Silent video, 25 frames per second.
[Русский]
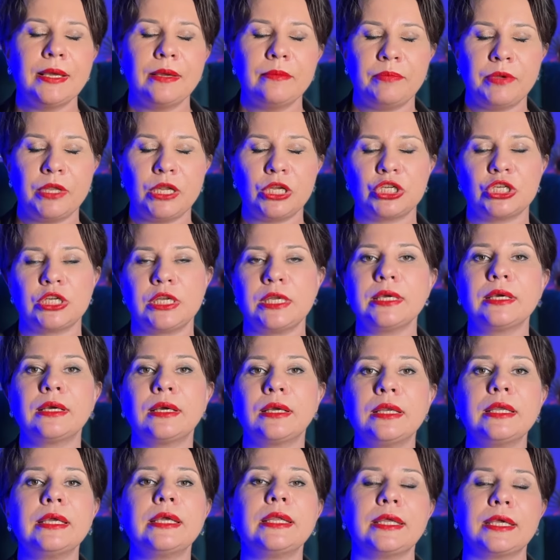перешли к
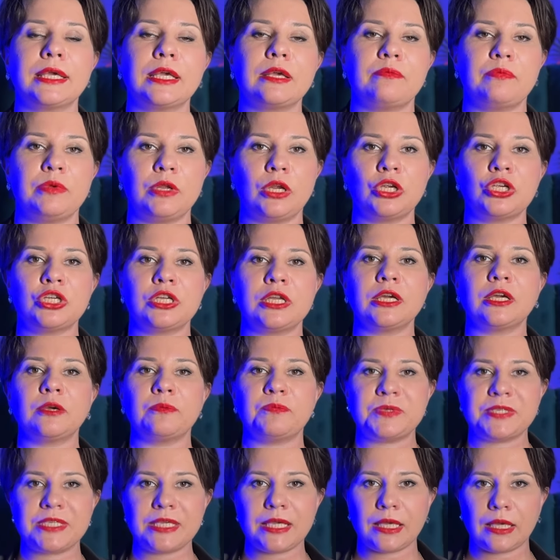лирике, перешли к
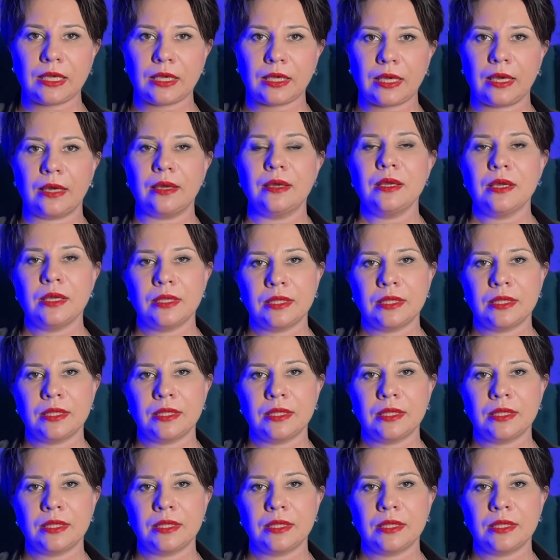психике.